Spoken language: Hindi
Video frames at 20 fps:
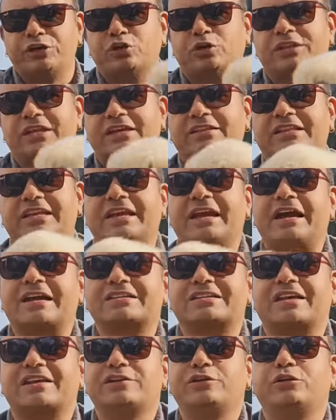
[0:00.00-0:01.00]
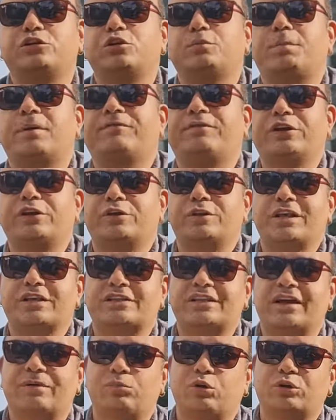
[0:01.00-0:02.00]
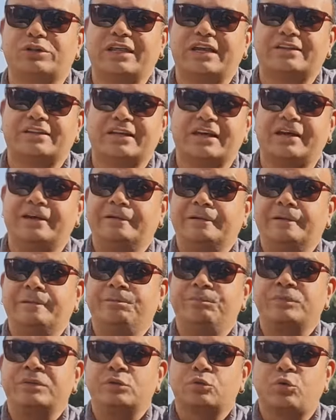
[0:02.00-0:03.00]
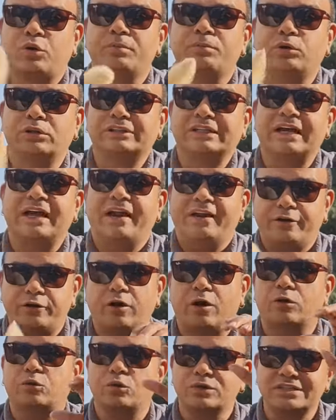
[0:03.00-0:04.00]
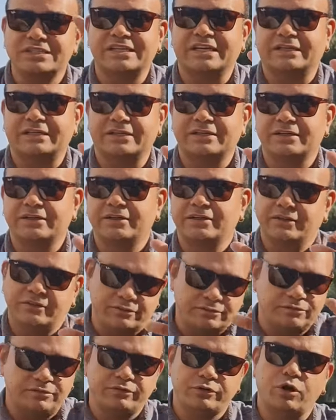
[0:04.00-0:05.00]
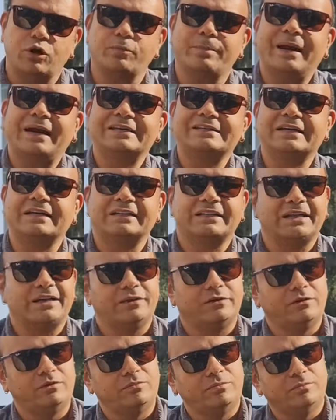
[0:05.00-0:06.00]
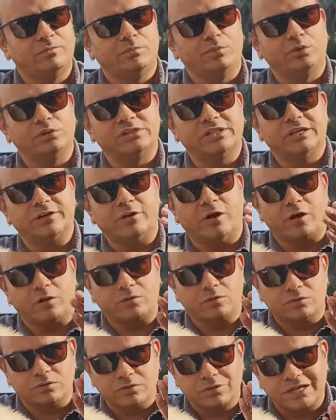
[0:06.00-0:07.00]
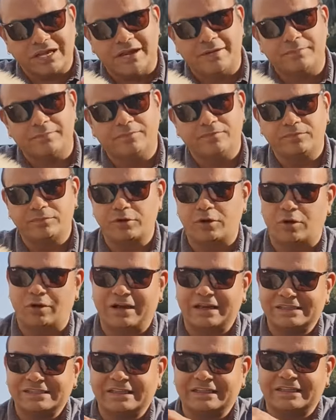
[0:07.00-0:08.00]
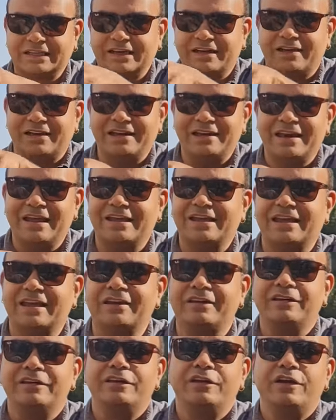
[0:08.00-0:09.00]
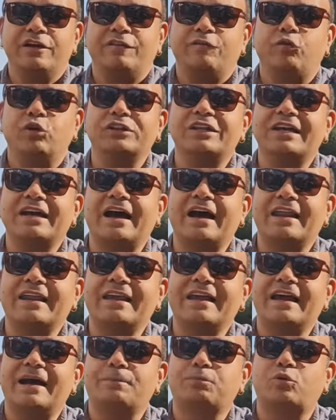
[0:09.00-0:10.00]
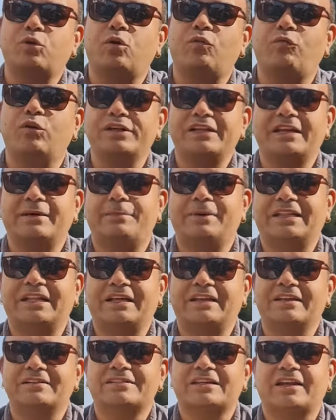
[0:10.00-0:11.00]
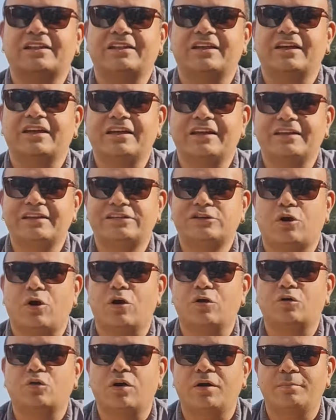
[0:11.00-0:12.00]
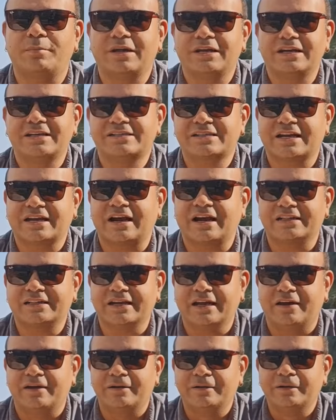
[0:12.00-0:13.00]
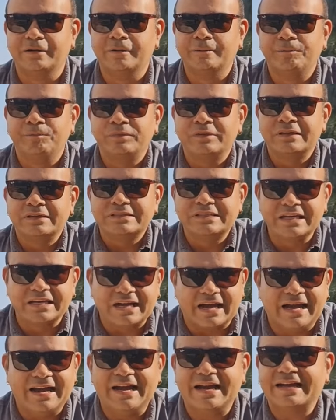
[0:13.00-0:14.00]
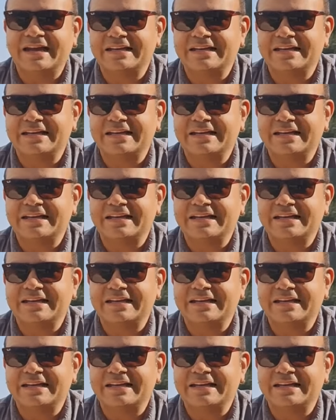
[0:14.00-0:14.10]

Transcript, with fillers: वीडियो देखते हैं अक्सर यूट्यूब पर वीडियो देखते हैं हम लोग देखते हैं कोई बोलता है डॉग को सिट डॉग बैठ जाता है बोलते हैं डॉग को कम डॉग आ जाता है लेकिन वो दिखा रहे हैं आपको वो ये बताना चाहते हैं कि डॉग को हमने ये सिखा दिया सिखाया